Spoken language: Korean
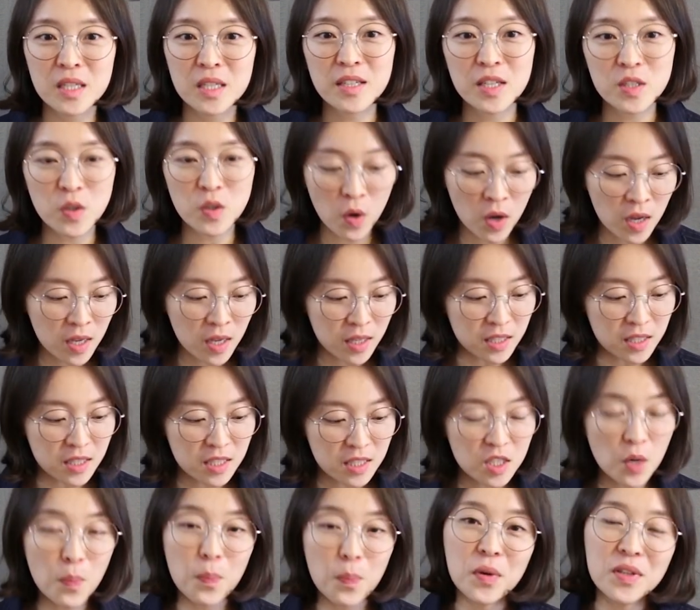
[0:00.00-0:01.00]
그래서
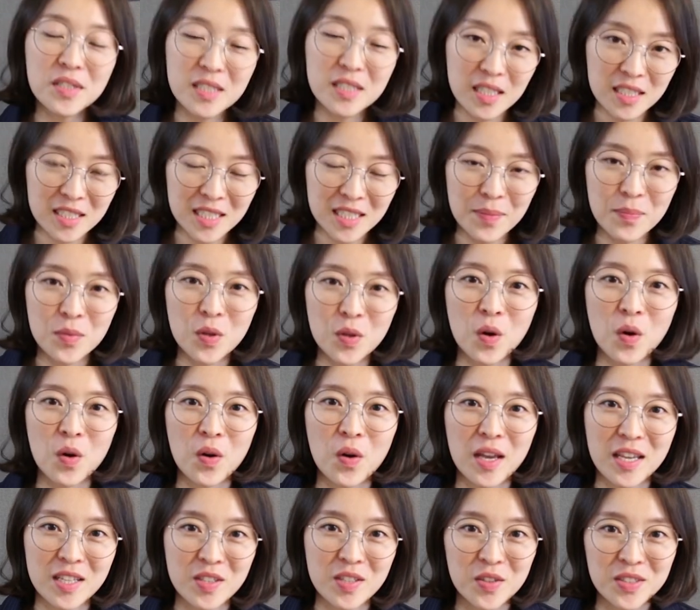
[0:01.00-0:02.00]
이 첫 번째
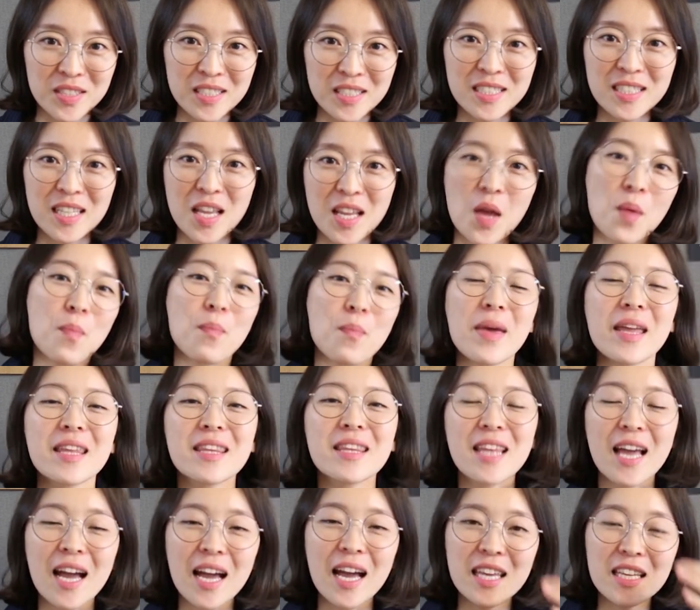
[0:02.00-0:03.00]
챕터에서는
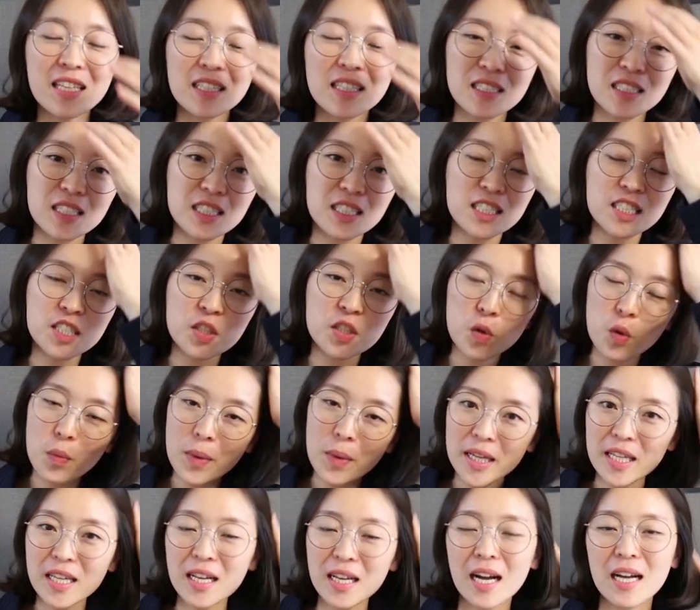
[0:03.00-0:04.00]
메타인지
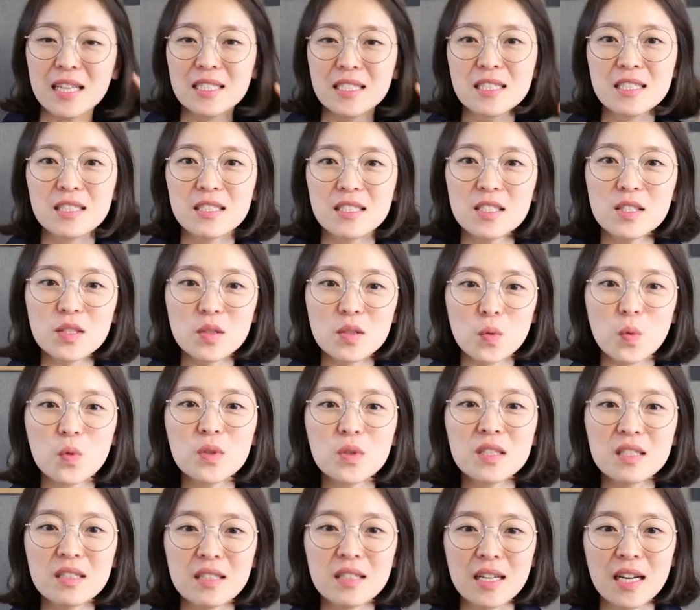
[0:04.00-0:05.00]
치료만이 가지는
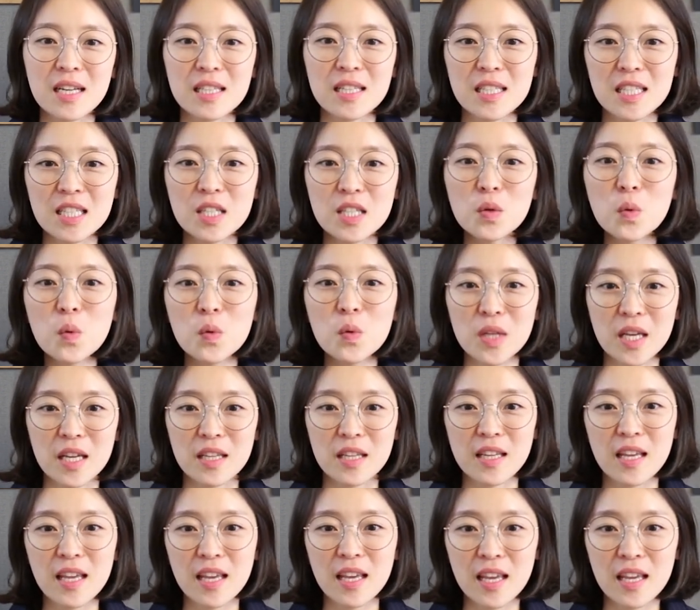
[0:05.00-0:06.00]
독특한
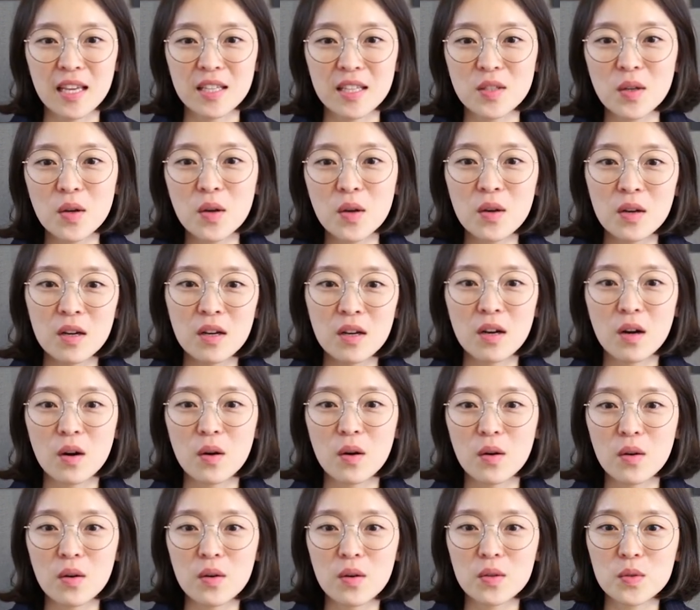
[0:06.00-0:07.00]
이론에 대해서
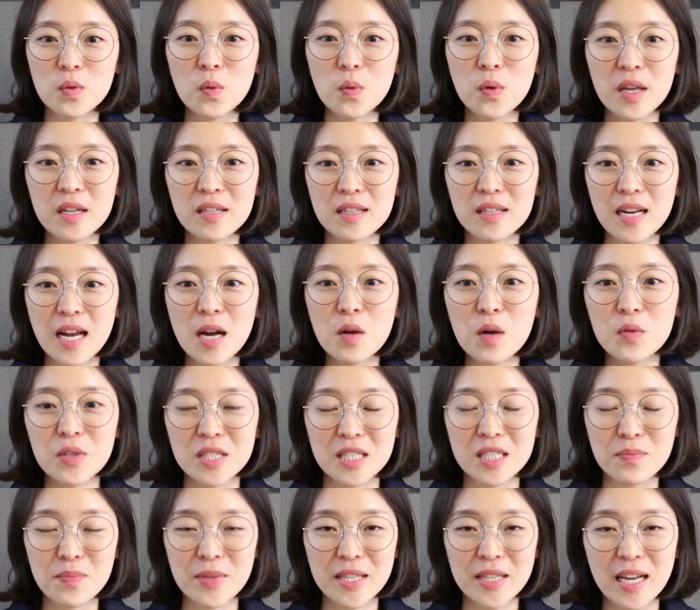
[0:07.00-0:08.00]
어, 소개를 하고
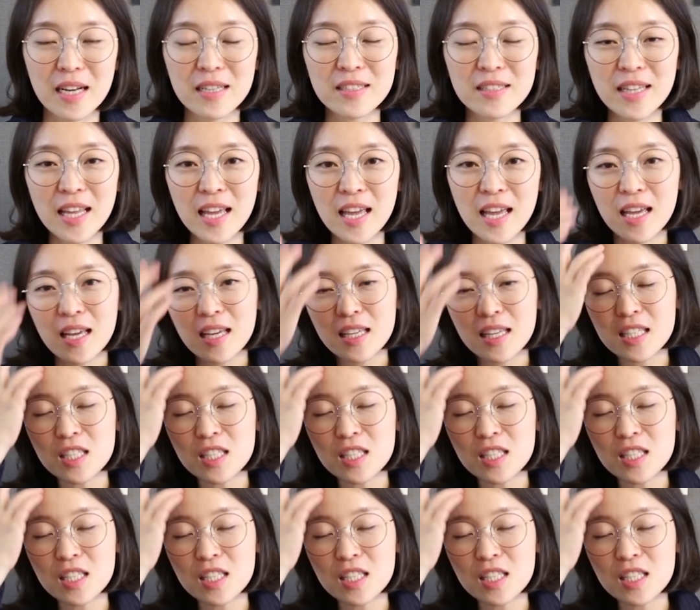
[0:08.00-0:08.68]
있습니다. 근데